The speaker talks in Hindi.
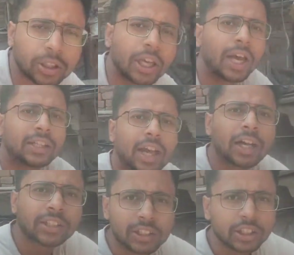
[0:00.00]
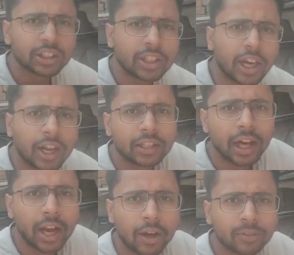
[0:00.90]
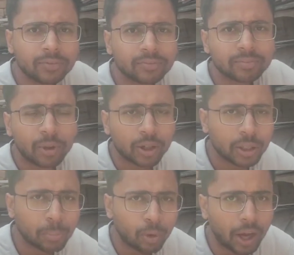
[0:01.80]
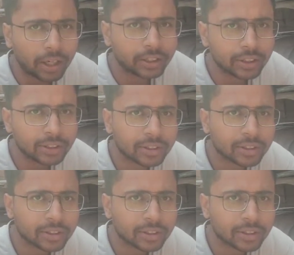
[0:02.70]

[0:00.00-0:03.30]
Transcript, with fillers: ही ऐतिहासिक चीज दिखाने जा रहा हूँ बहुत ही पुरानी चीज